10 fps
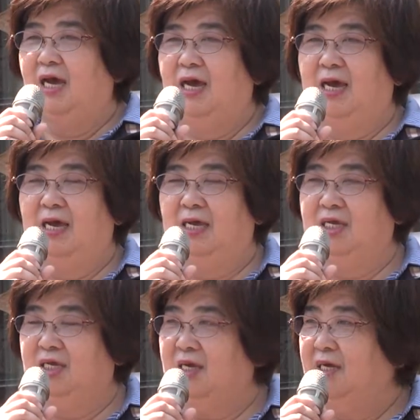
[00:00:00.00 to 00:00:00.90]

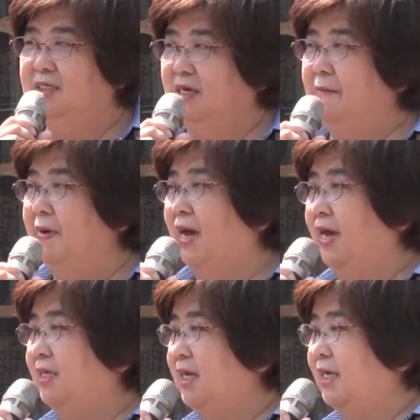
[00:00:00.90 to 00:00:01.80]
诶姐
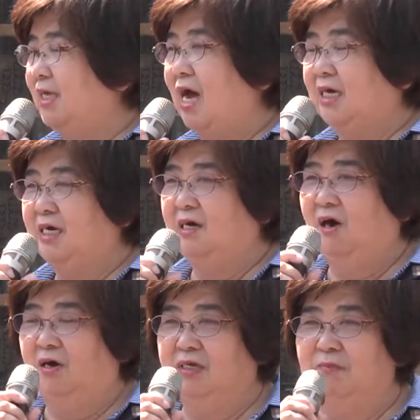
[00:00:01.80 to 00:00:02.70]
妹在大哥哈，